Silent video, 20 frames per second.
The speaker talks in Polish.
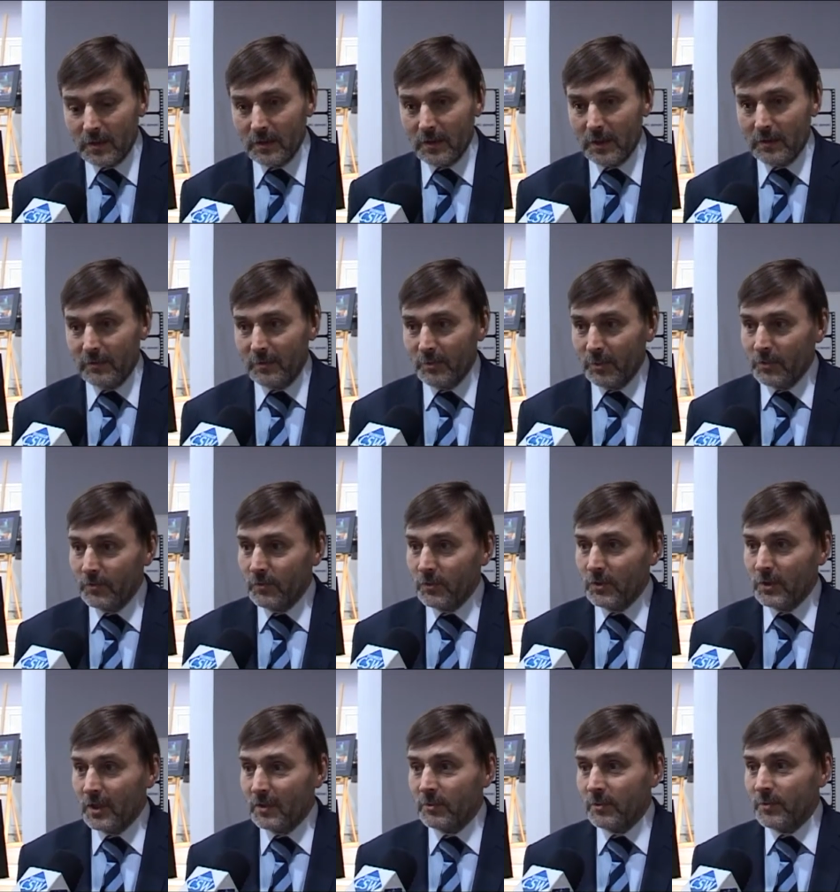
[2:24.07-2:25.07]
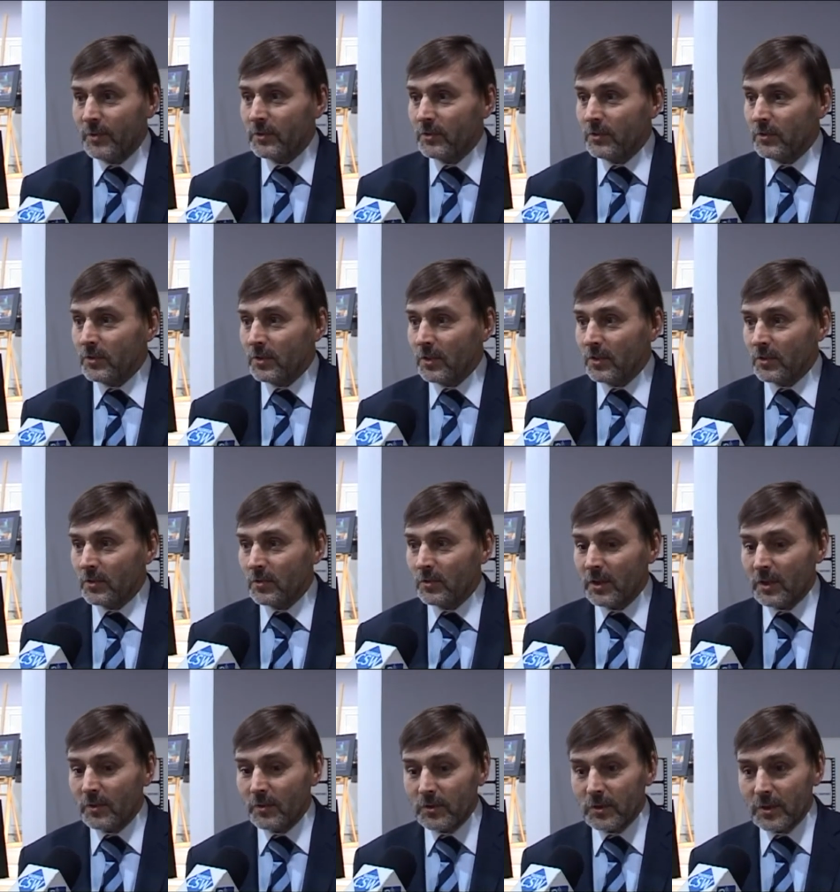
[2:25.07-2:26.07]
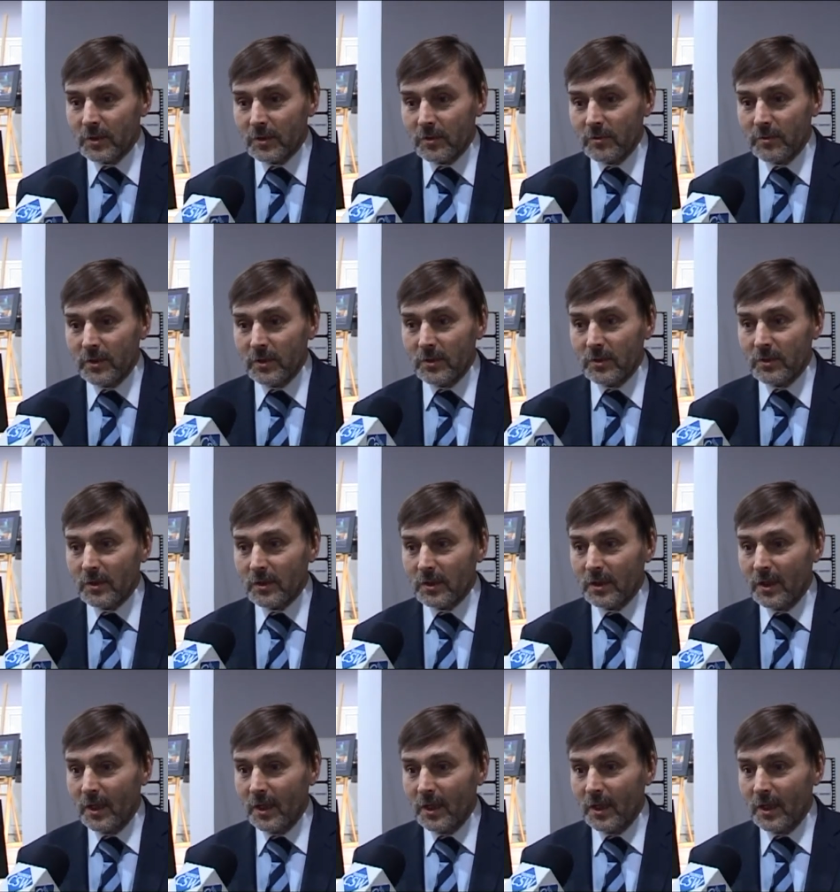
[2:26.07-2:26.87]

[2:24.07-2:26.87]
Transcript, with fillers: e, nie wiem, podwójnie albo potrójnie, że udało się zrobić